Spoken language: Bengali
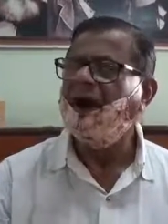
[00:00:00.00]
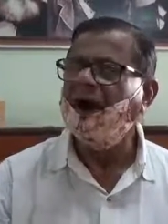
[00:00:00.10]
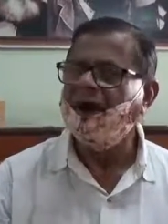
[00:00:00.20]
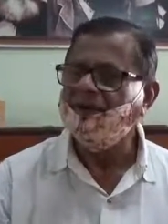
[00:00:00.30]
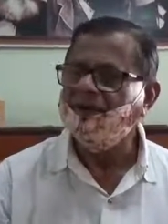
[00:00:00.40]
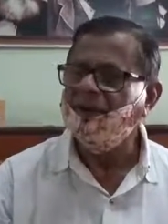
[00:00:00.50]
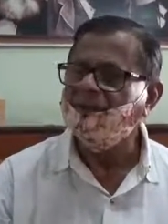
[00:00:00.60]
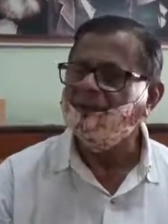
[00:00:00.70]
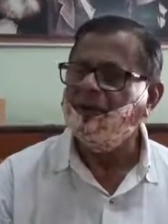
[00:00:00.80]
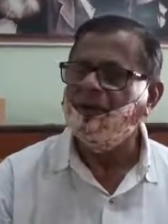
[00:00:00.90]
আটটার
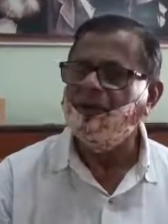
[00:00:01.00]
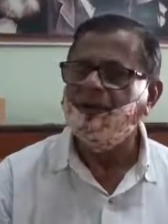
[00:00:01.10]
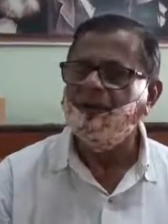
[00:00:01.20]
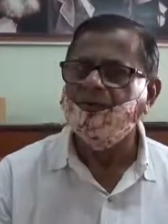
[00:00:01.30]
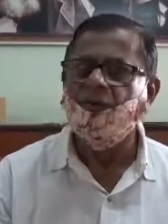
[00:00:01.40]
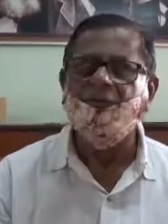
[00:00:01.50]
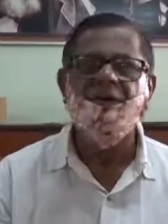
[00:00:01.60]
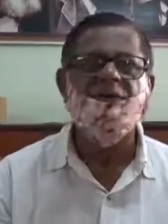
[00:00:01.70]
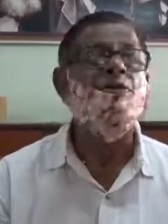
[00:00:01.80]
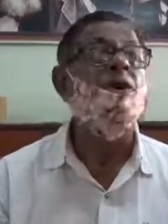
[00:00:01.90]
পরে কি কোভিড
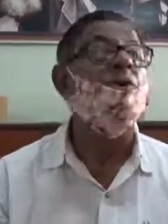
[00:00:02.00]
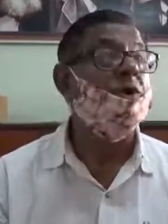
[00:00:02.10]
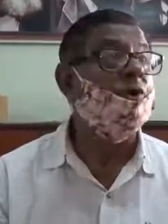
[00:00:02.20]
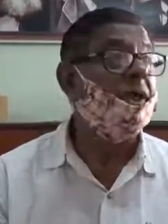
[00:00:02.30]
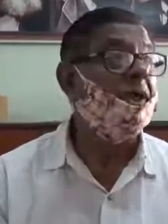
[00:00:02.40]
ঘোরাঘুরি করে